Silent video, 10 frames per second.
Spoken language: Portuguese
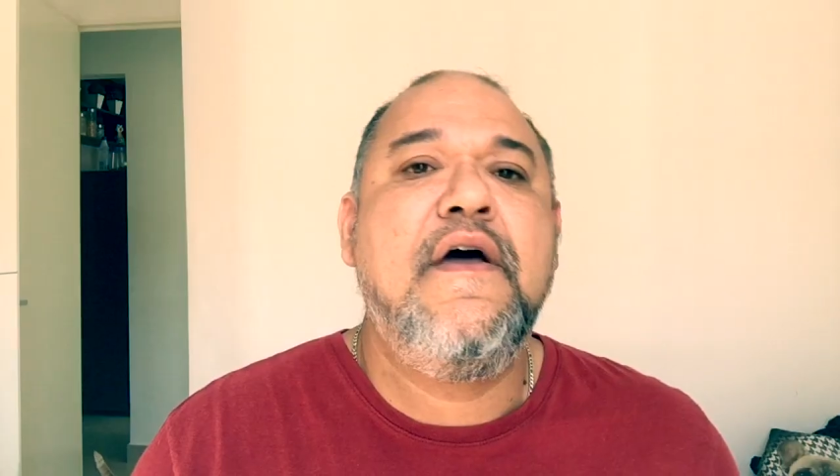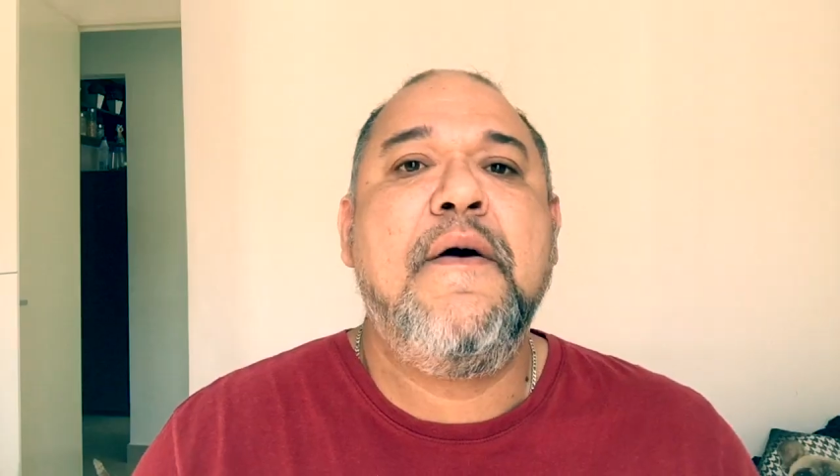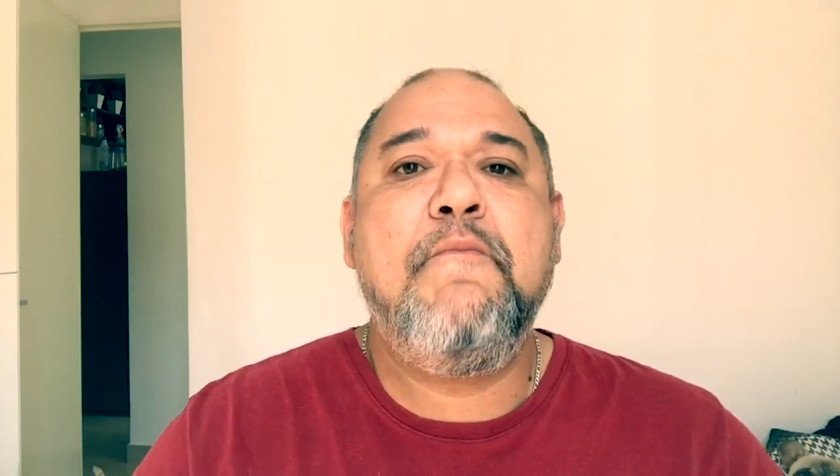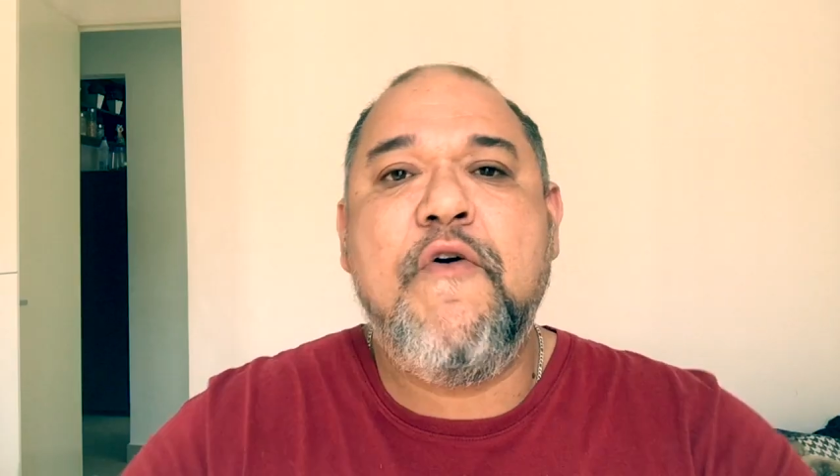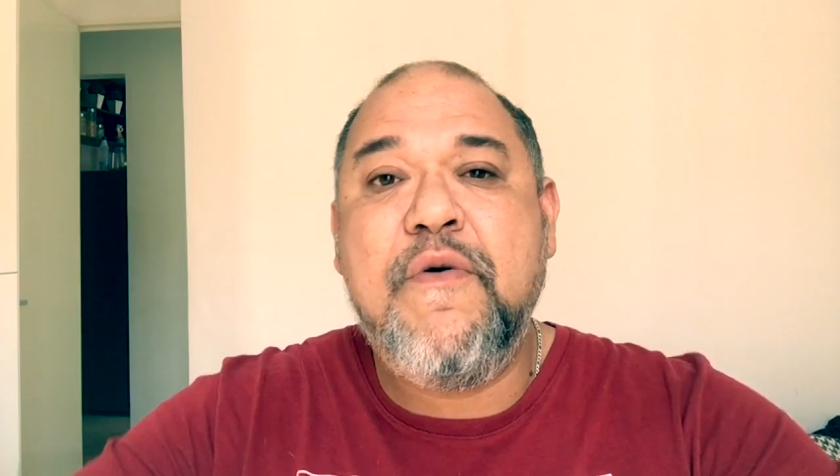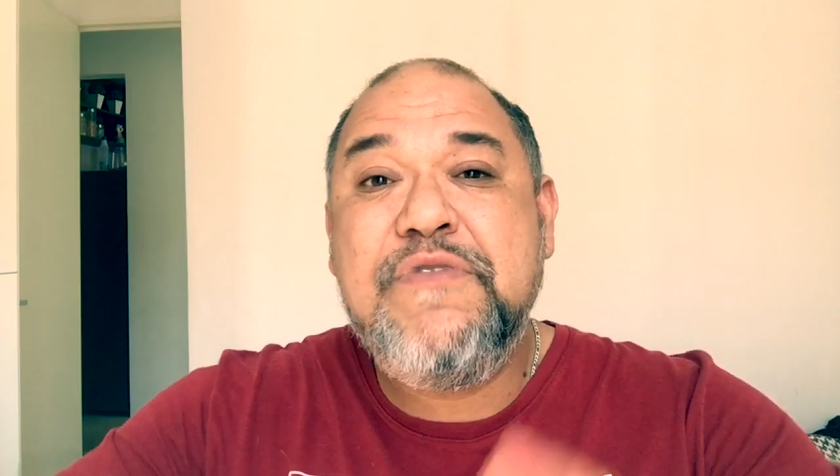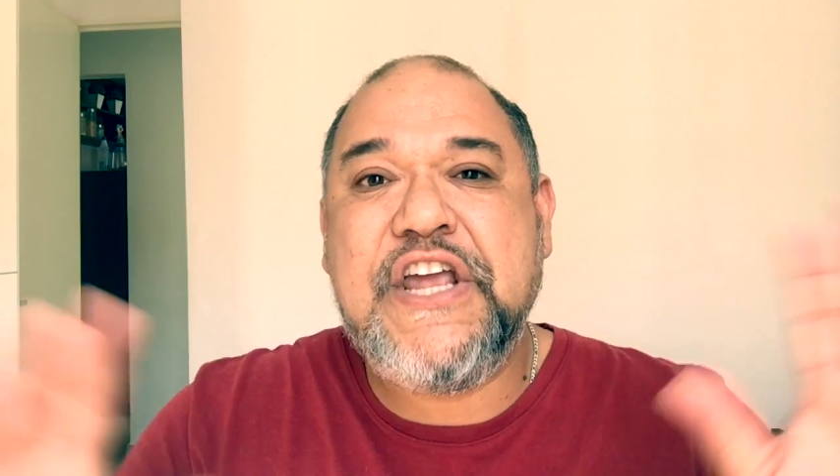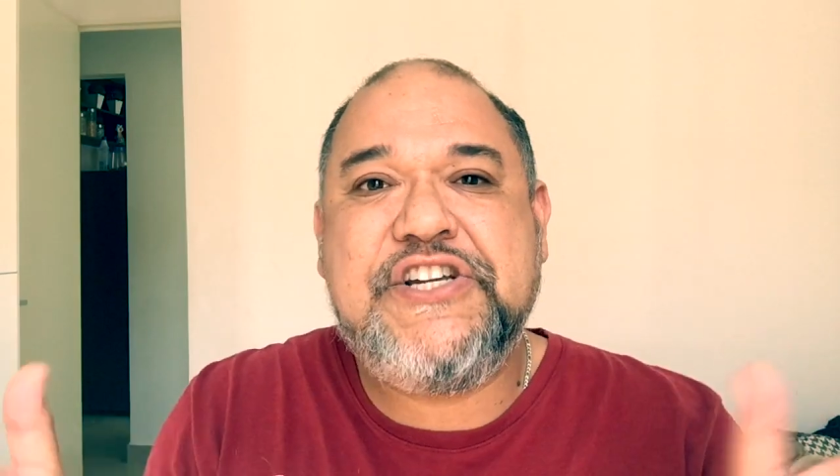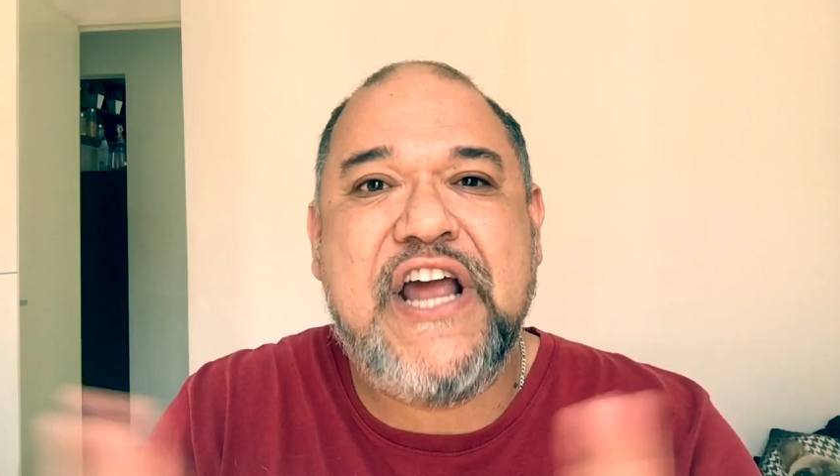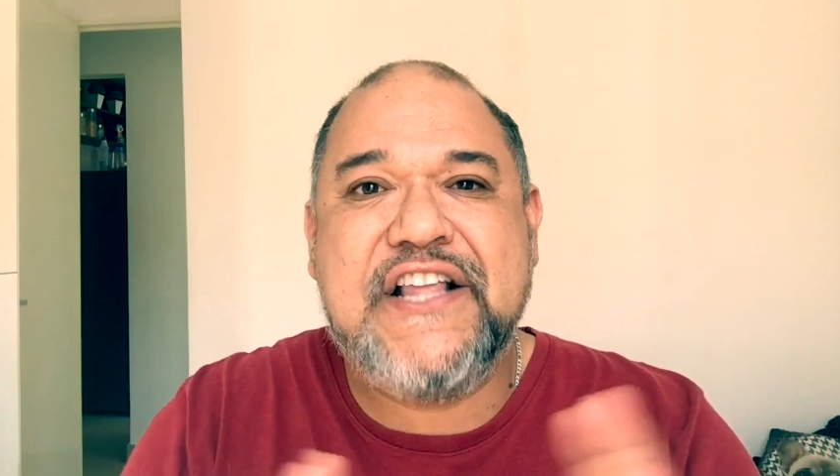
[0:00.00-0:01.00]
Bom, vamos
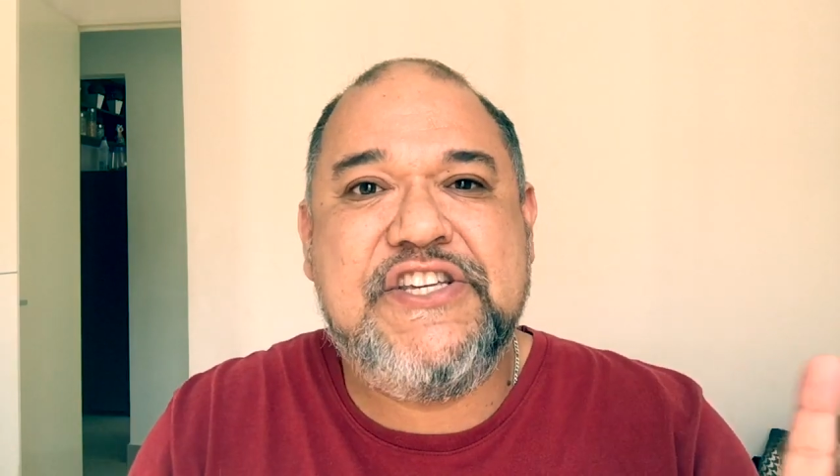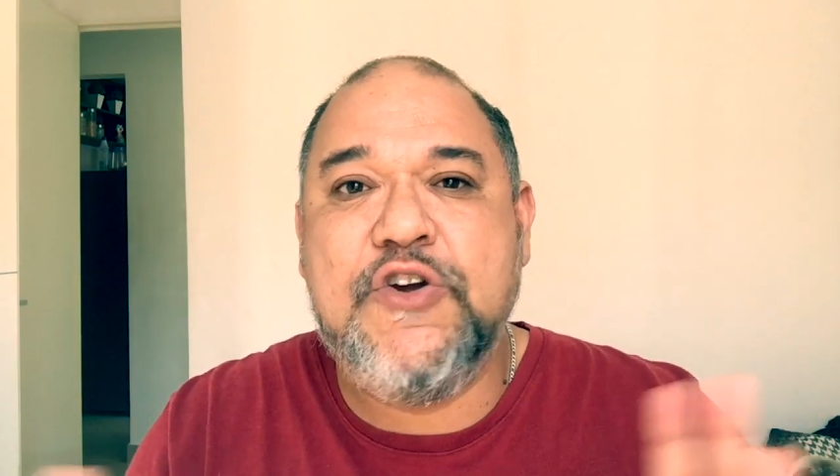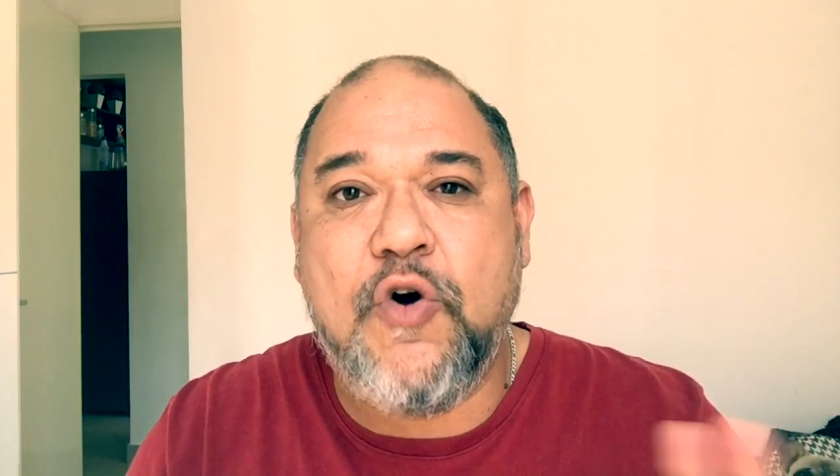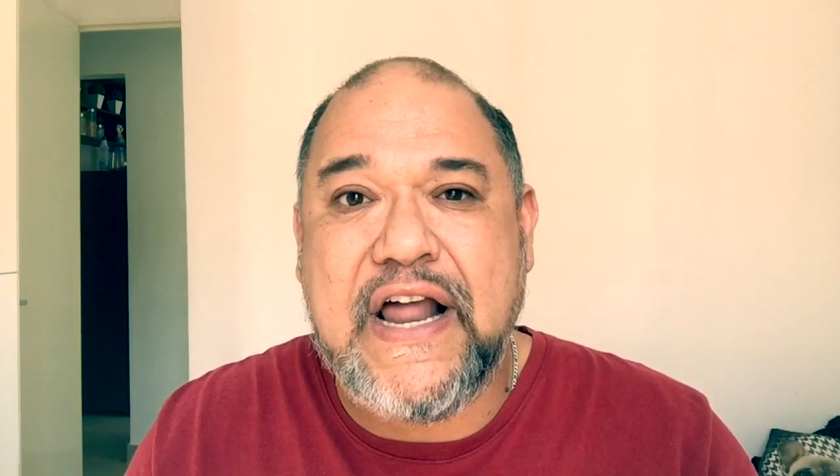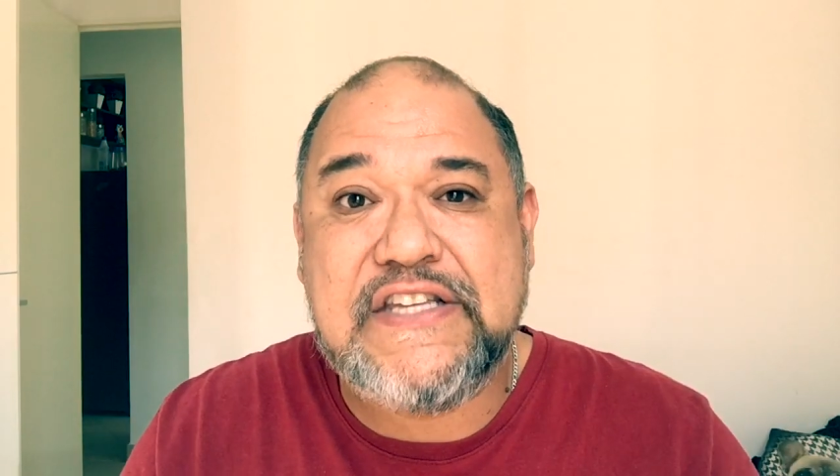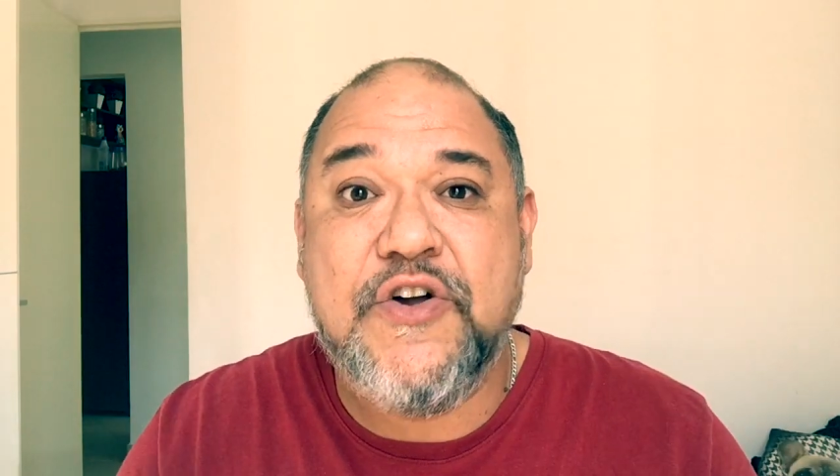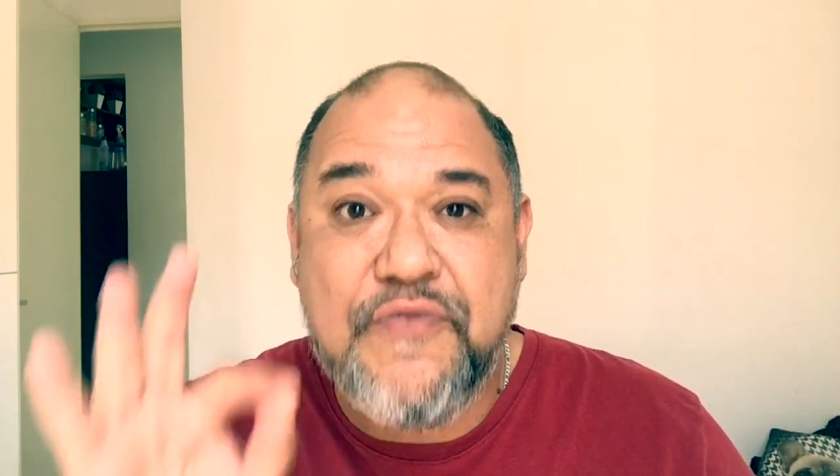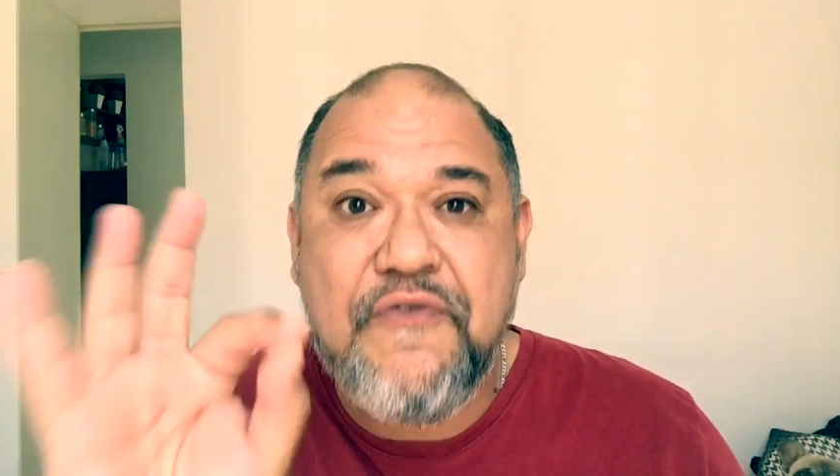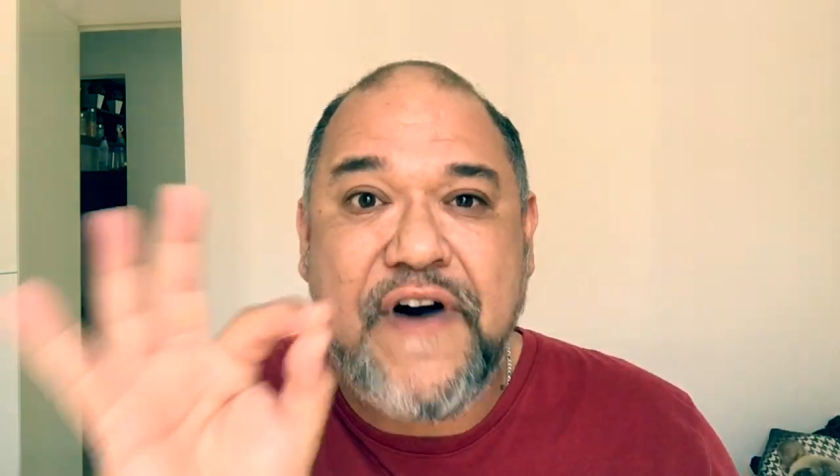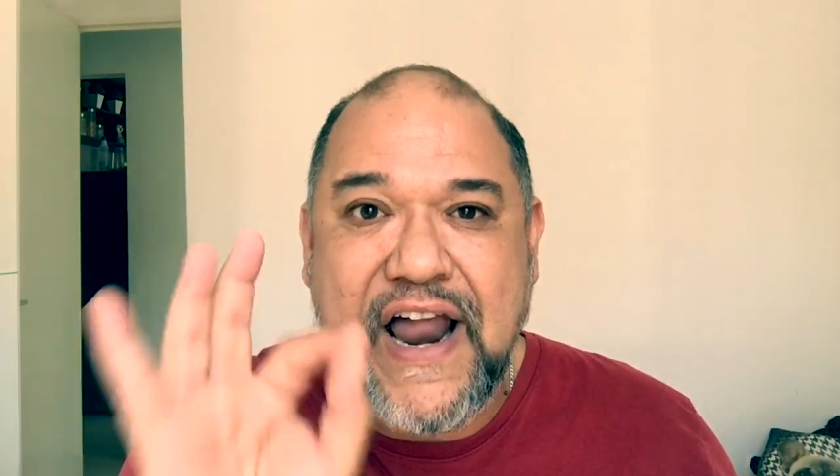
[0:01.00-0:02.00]
deixar de enrolação,
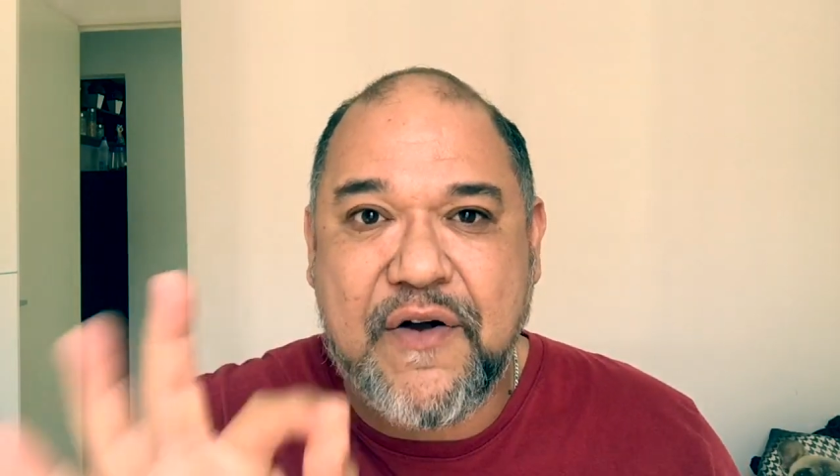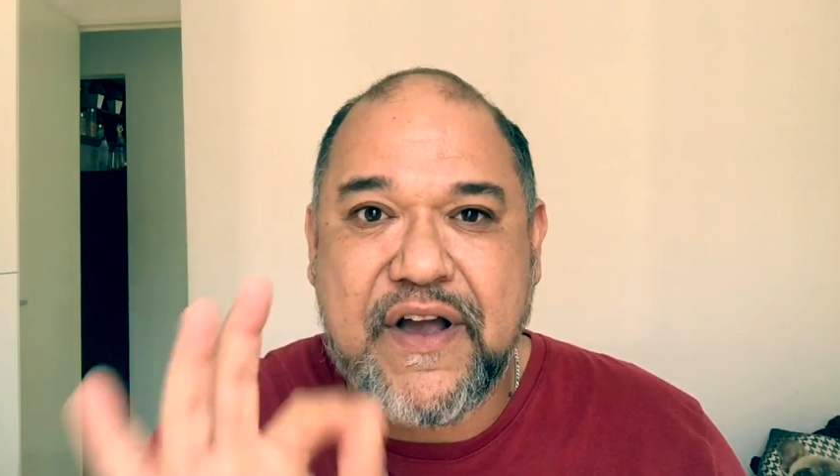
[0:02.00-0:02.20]
vamos falar com a